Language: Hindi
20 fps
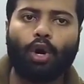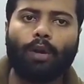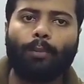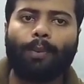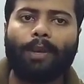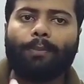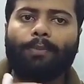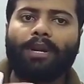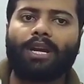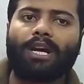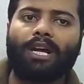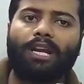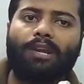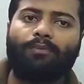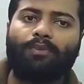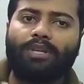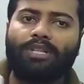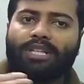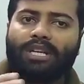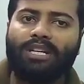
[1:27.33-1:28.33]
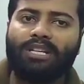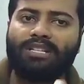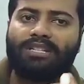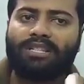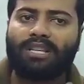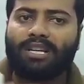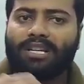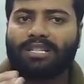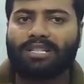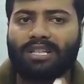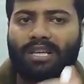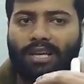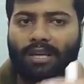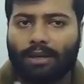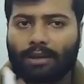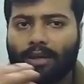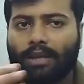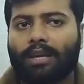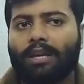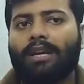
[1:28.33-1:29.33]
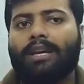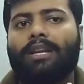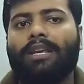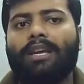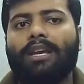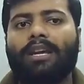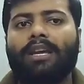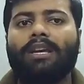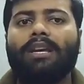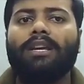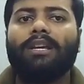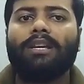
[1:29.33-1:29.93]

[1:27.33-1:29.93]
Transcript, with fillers: ऑल पेपर का रिवीजन इस तरह से करिए